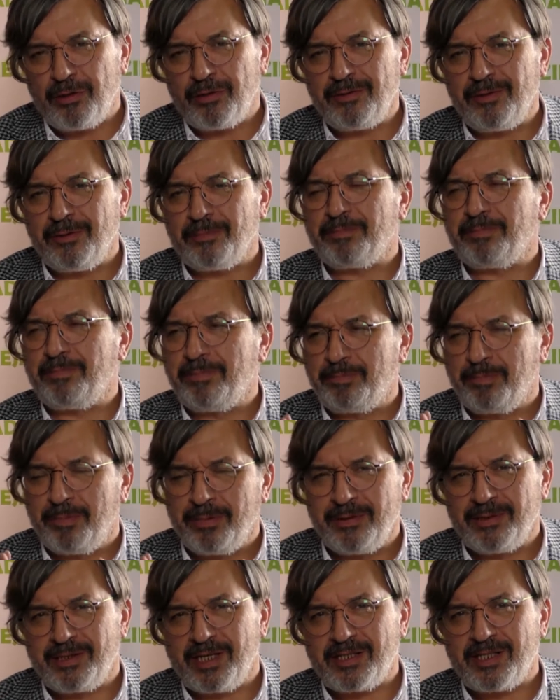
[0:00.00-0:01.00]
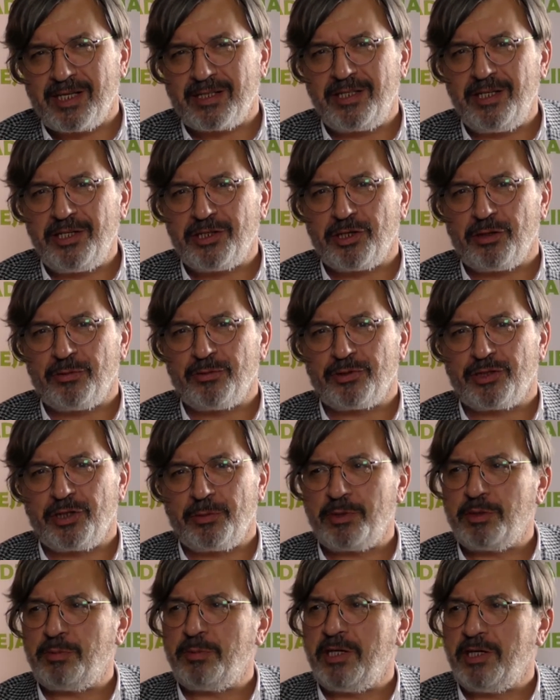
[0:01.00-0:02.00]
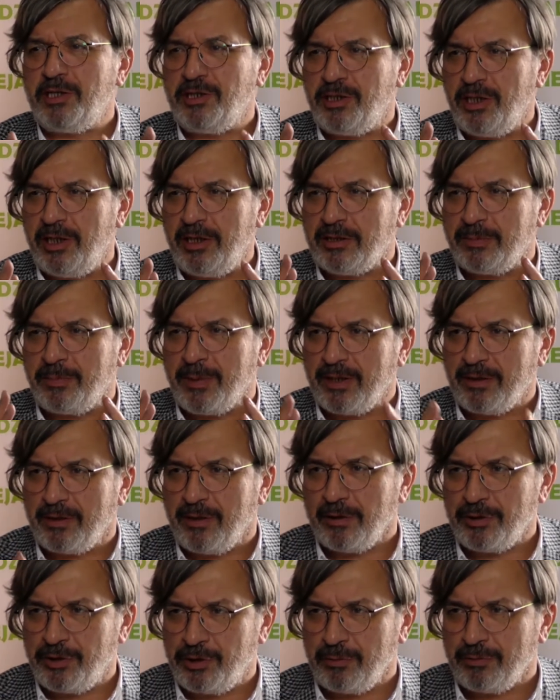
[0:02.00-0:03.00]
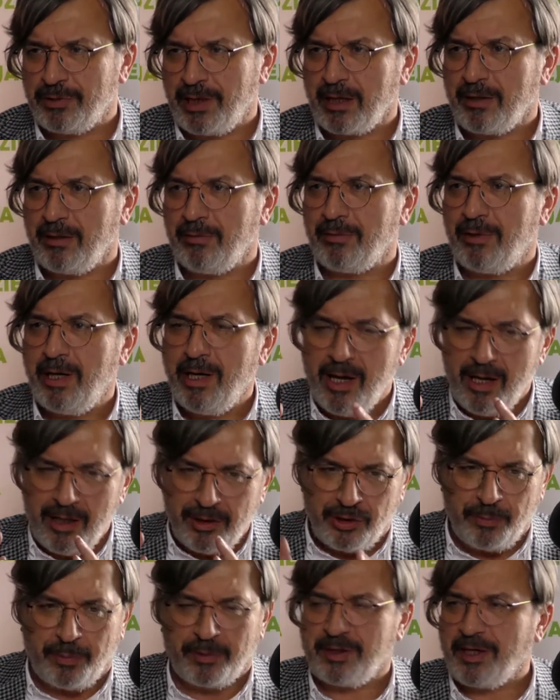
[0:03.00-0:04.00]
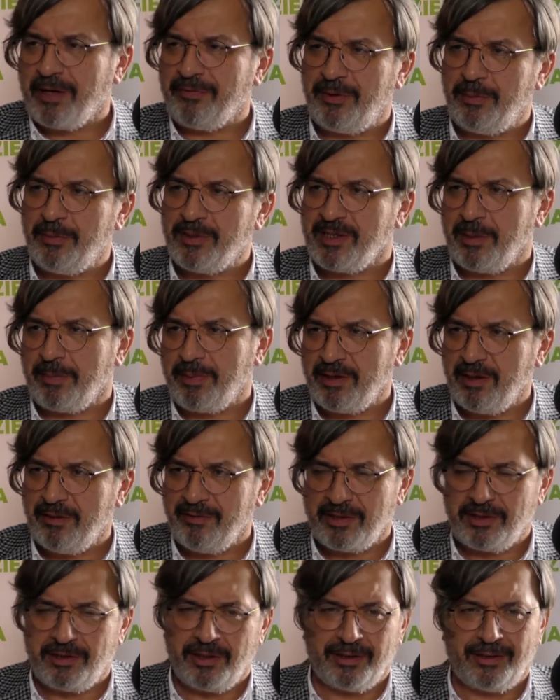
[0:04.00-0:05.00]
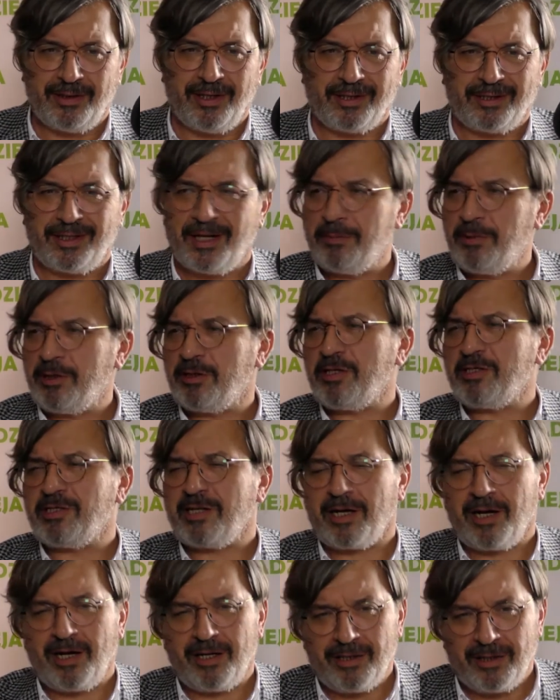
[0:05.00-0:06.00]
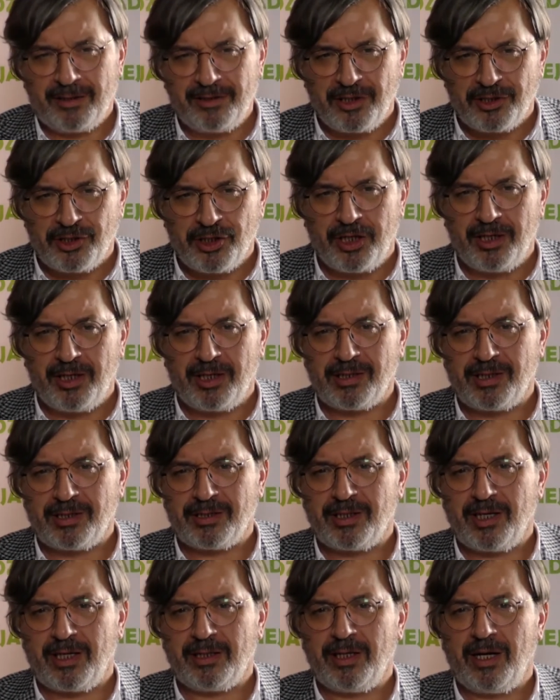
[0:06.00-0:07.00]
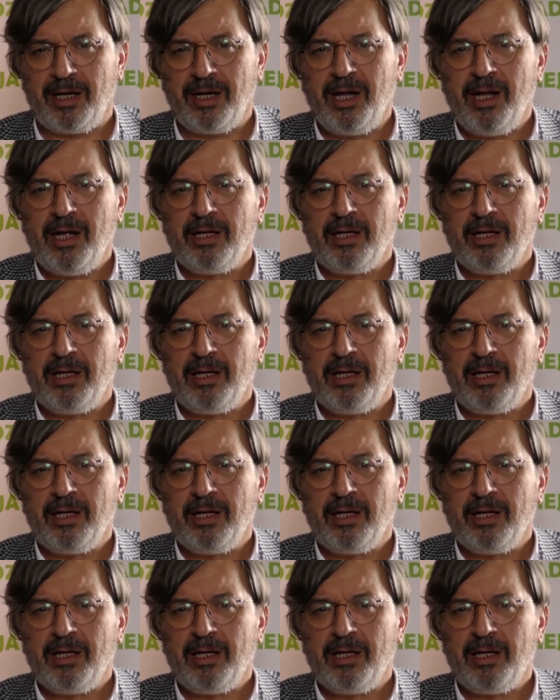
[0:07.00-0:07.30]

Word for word: no, zasadniczą, żebyśmy jeździli z prędkością taką, że potrafimy zapanować nad nartami, to jest taka naczelna zasada.